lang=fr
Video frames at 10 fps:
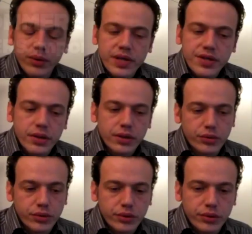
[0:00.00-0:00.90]

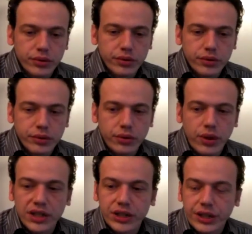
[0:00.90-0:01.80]
essor de,
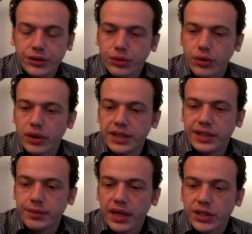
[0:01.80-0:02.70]
la recherche sur
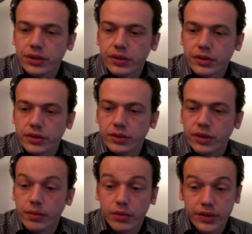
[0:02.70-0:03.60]
les images, euh,
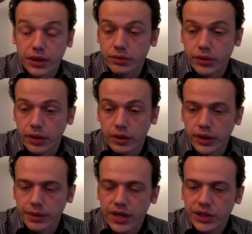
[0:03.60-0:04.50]
notamment via Google
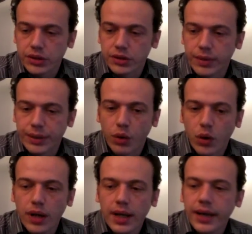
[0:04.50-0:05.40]
euh, Images, euh,
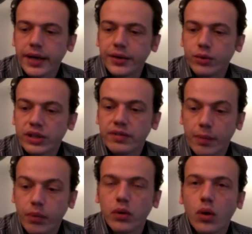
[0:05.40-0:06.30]
bêtement. Et donc, il
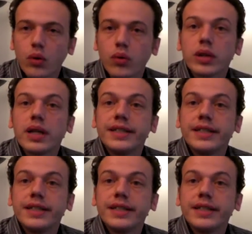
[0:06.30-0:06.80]
va prendre en compte la